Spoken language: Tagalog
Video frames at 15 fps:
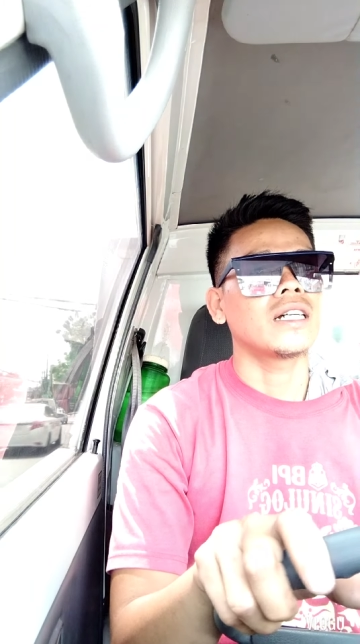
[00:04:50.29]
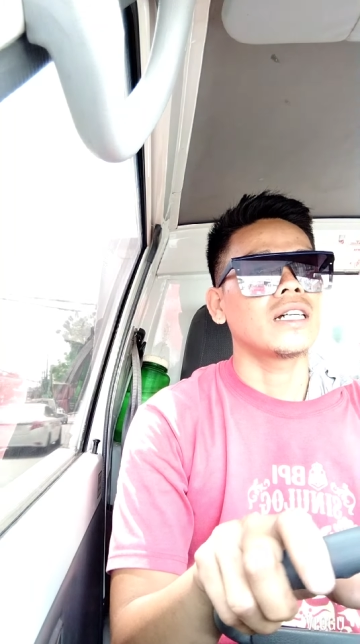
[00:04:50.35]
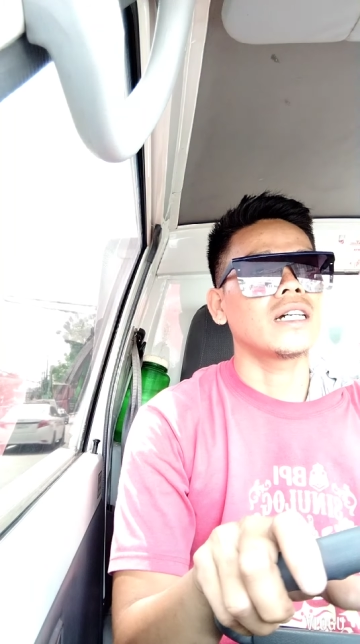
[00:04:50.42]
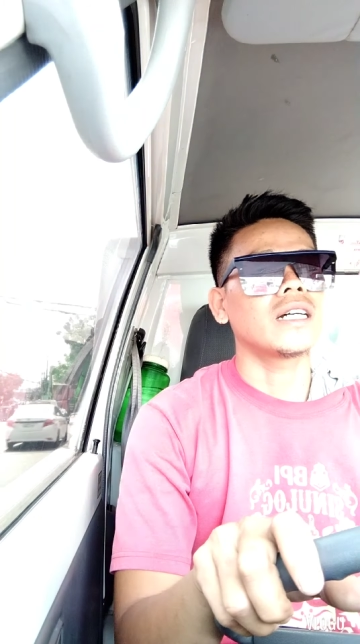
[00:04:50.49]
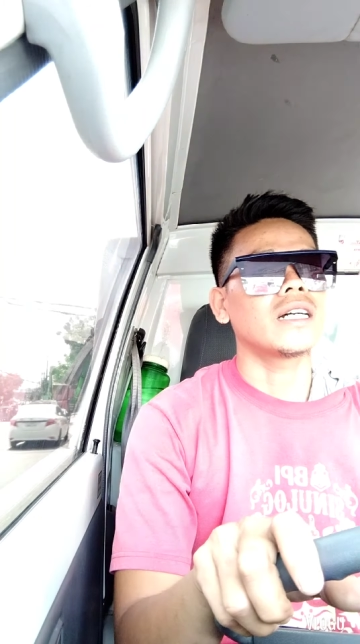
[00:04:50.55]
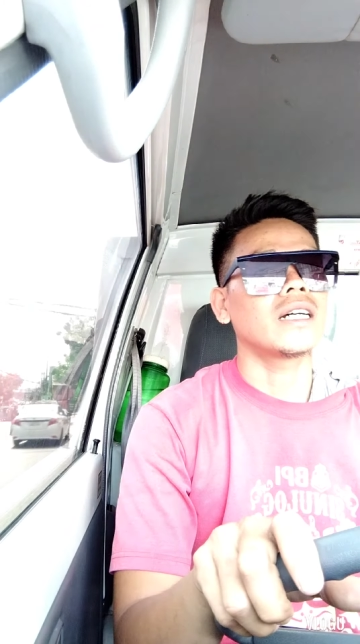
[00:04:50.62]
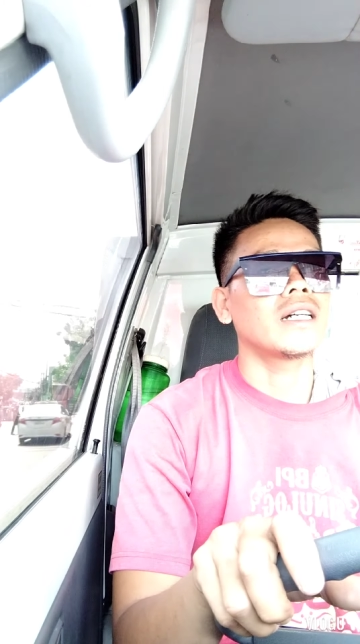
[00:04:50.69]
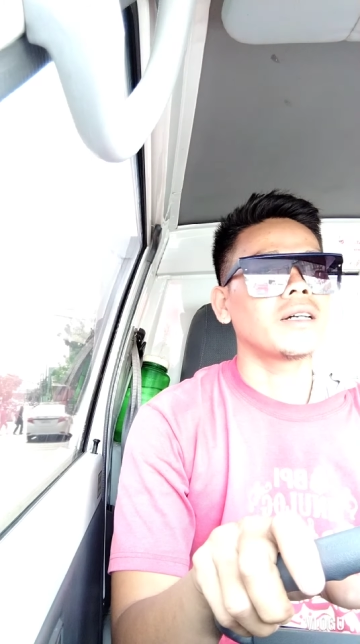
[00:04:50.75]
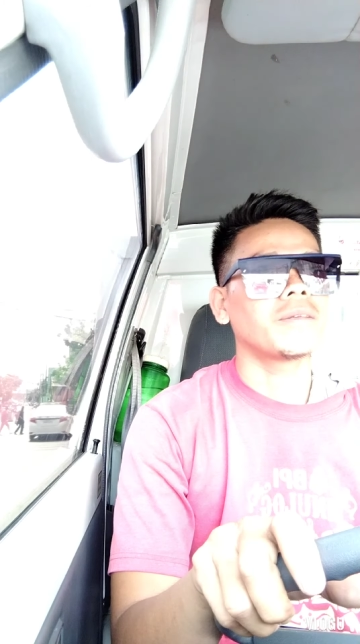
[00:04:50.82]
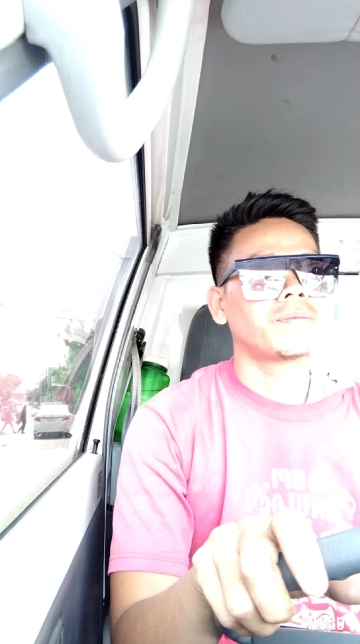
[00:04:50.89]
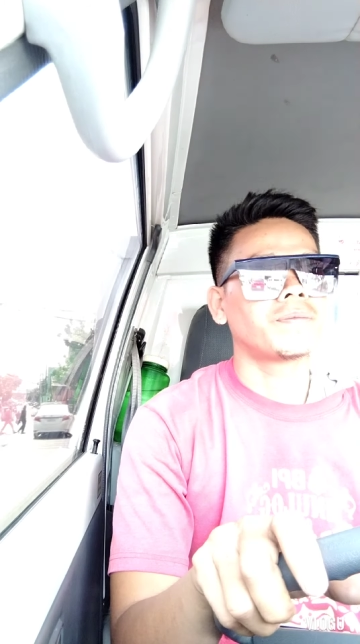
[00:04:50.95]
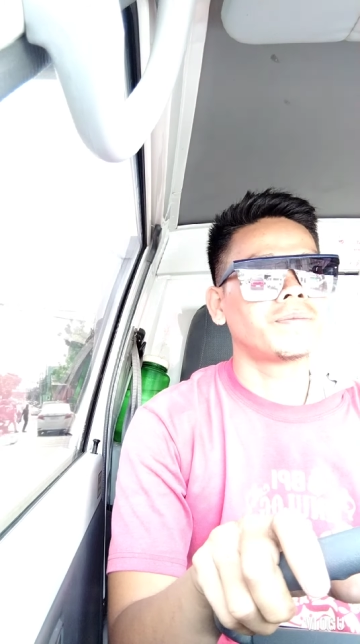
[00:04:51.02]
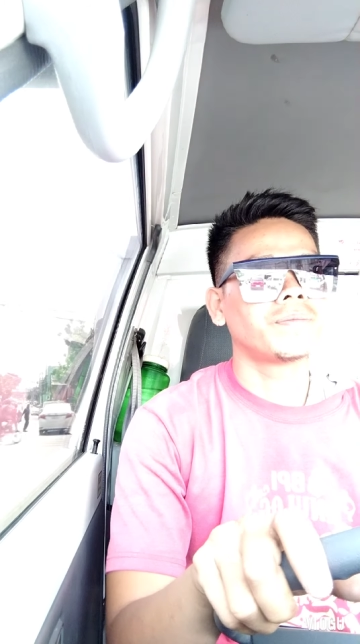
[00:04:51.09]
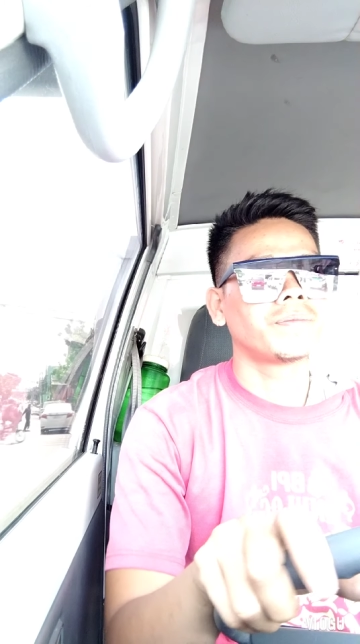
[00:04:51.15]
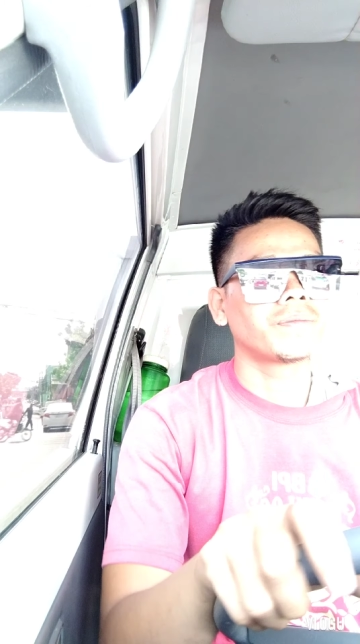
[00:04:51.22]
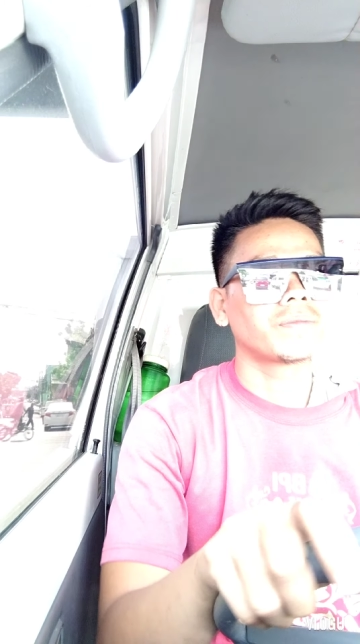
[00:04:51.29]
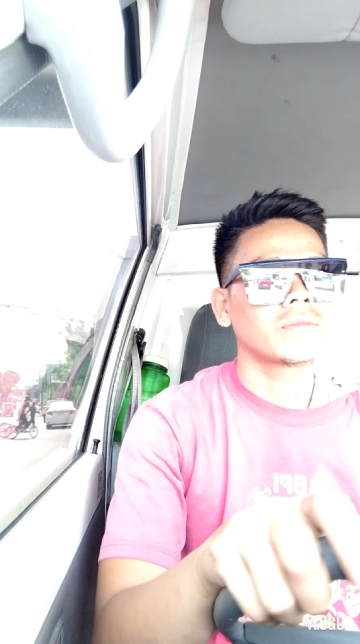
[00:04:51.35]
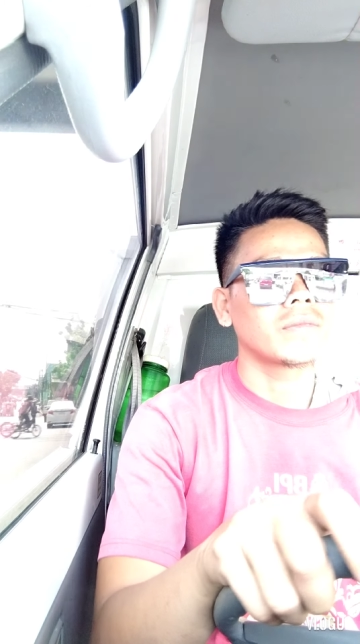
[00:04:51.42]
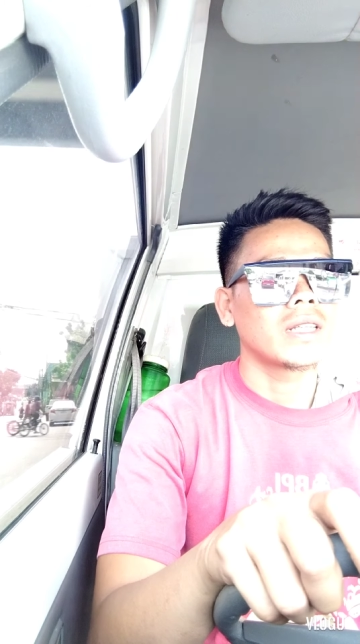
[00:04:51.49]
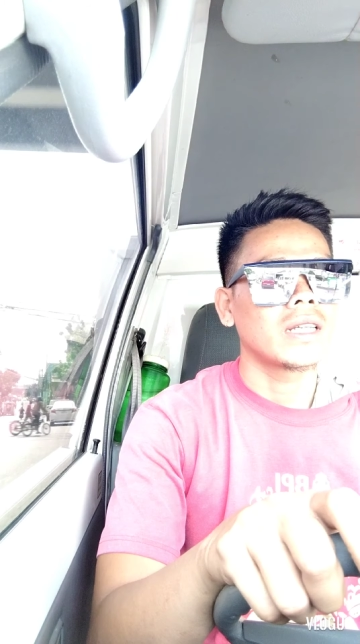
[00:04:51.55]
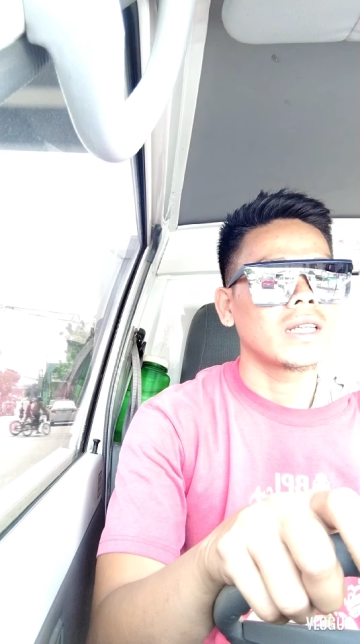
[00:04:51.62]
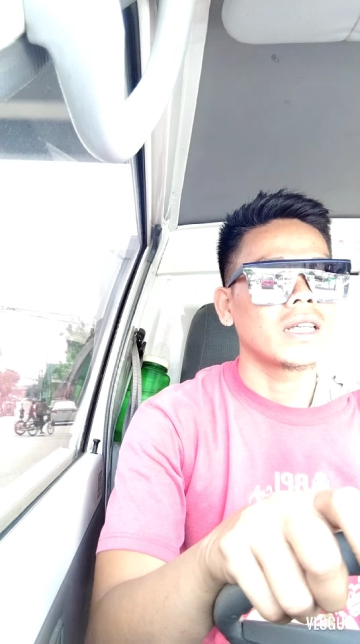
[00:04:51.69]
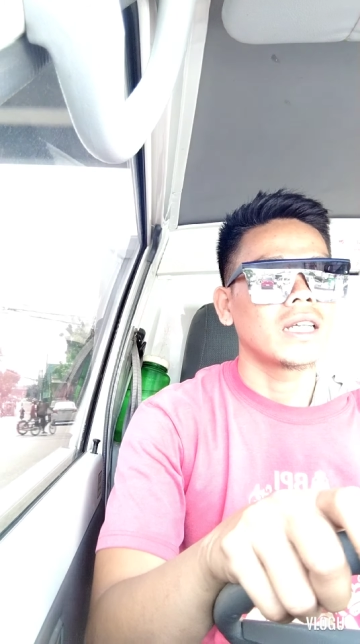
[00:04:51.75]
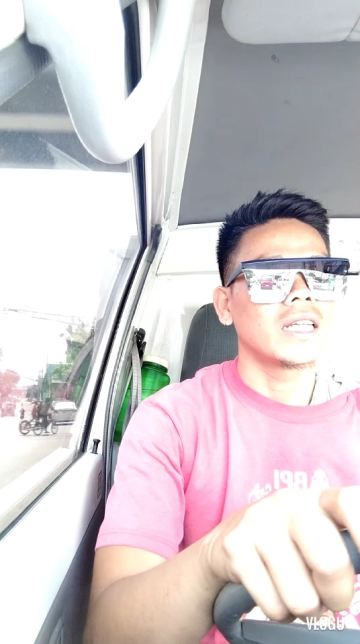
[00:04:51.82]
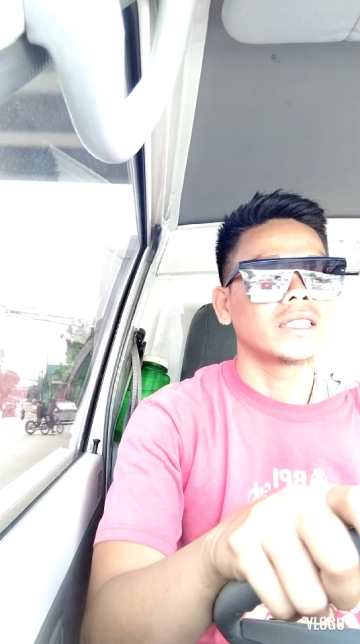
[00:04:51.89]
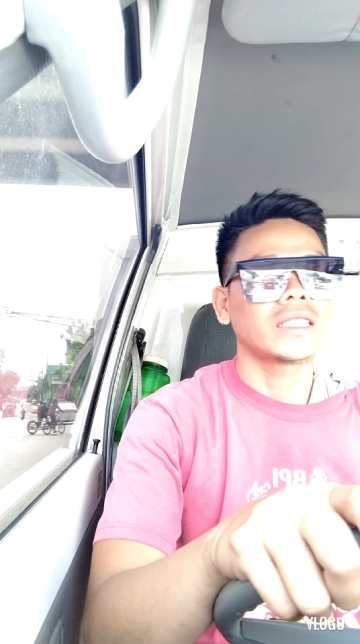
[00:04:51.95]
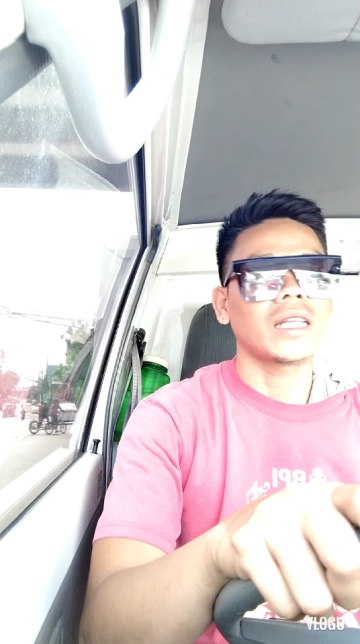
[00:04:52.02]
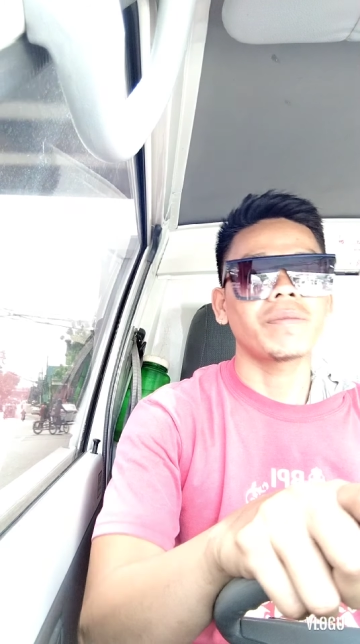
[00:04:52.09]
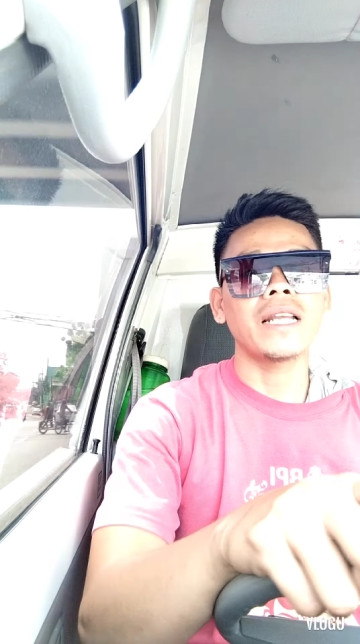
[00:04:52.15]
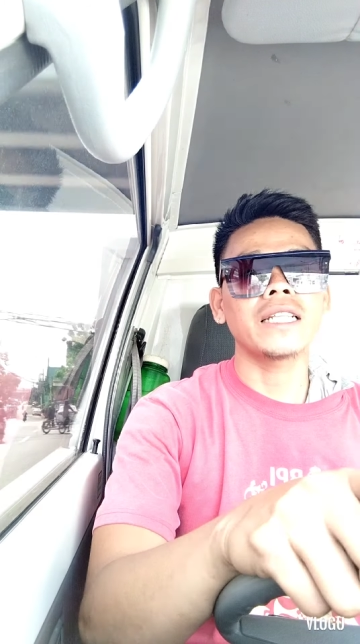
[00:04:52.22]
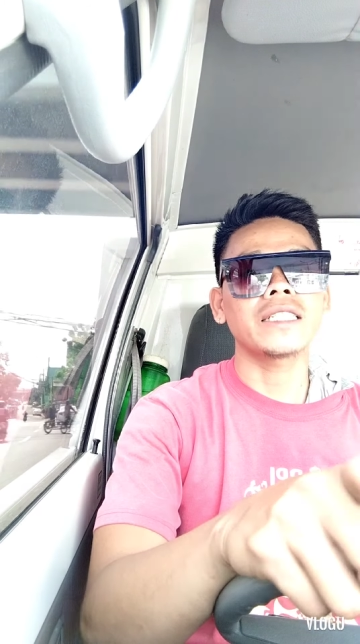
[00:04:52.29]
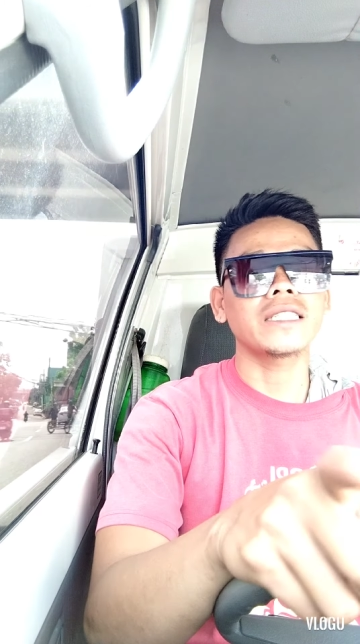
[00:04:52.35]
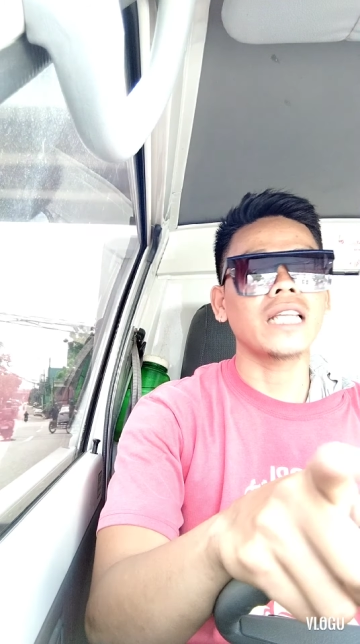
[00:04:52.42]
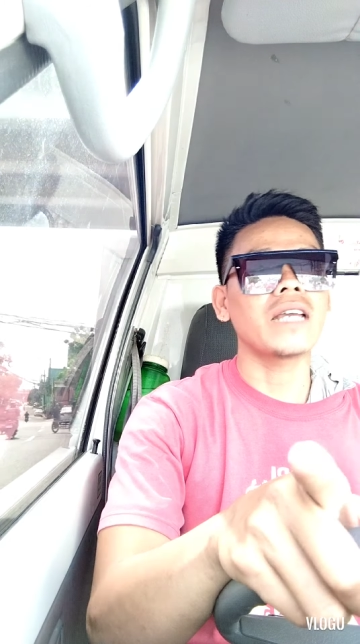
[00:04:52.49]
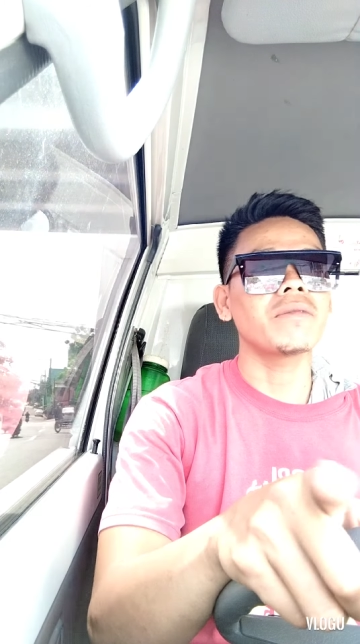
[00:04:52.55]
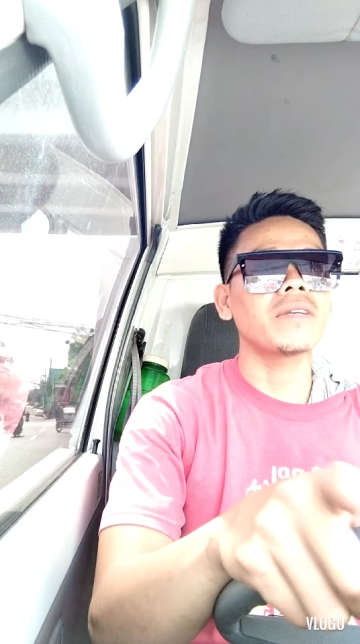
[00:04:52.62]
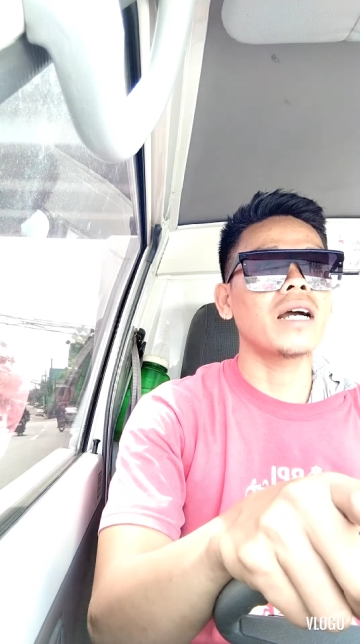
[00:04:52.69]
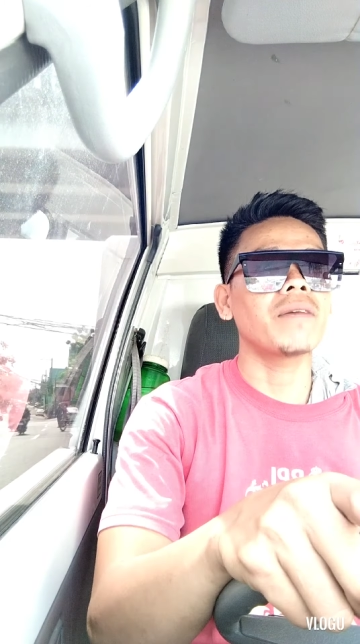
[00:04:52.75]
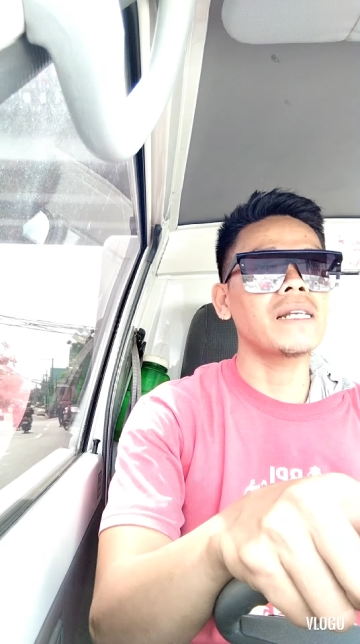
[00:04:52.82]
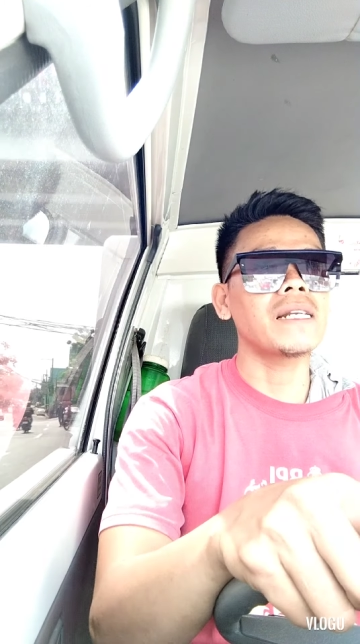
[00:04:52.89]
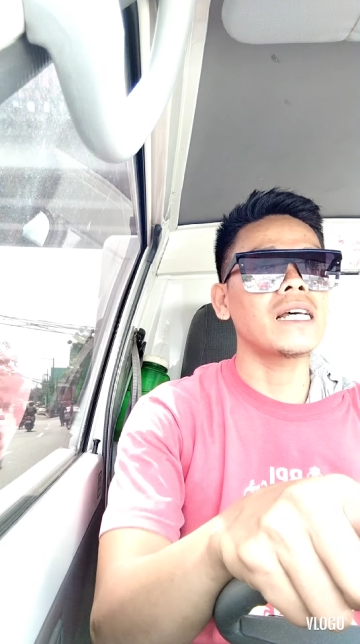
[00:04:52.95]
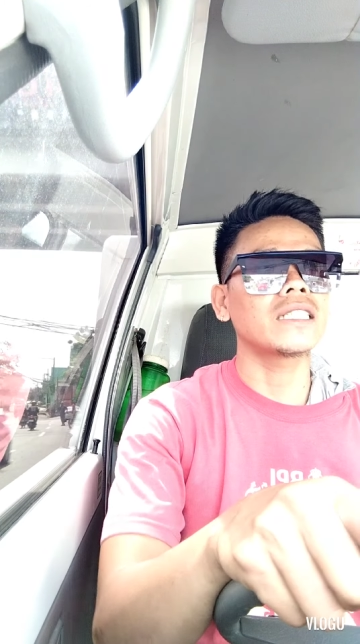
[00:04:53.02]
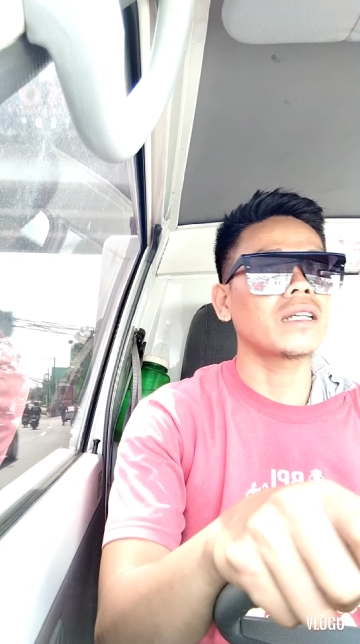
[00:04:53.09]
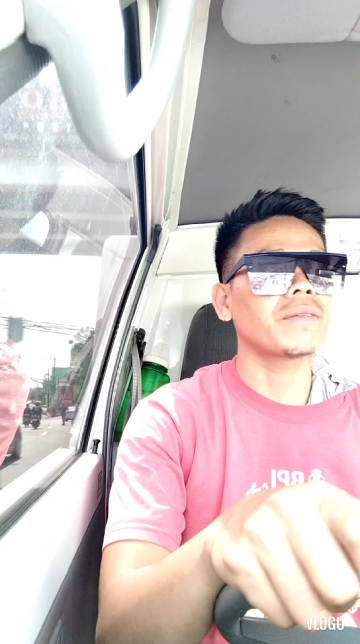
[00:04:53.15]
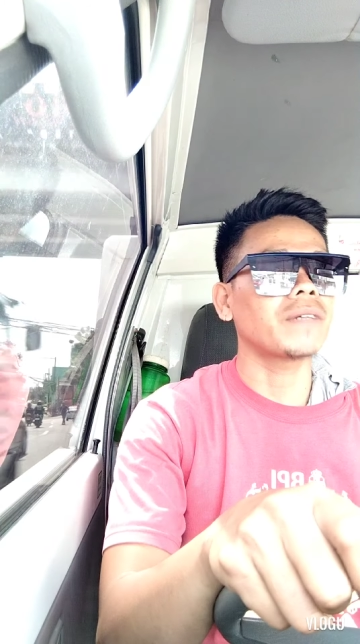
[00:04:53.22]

uh, sa Pinas Time nga pala,